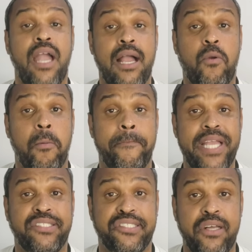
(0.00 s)
a
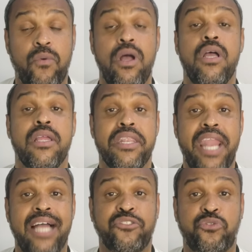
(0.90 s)
competição
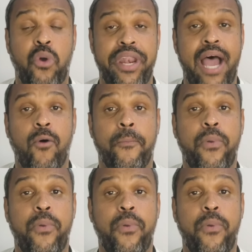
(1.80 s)
nacional.